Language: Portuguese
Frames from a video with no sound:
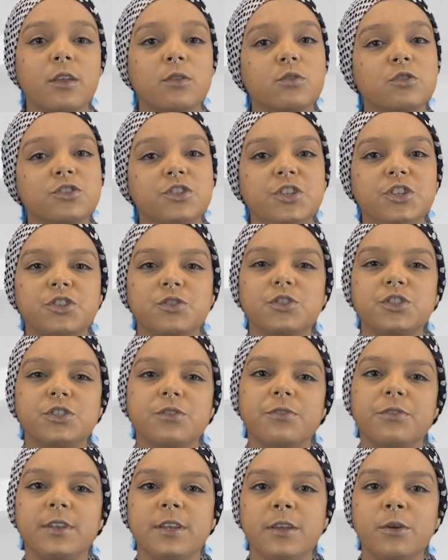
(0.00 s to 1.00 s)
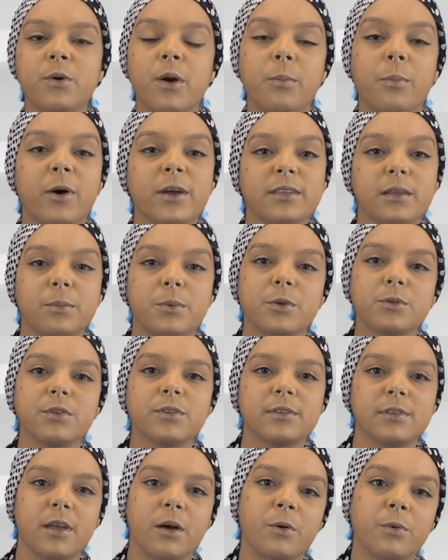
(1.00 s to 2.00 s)
dos discos de vinil após a
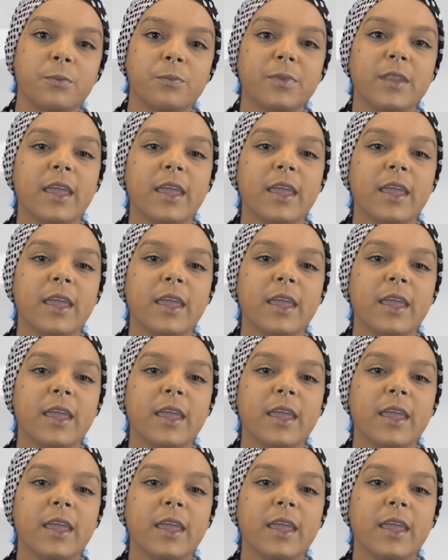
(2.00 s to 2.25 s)
produção.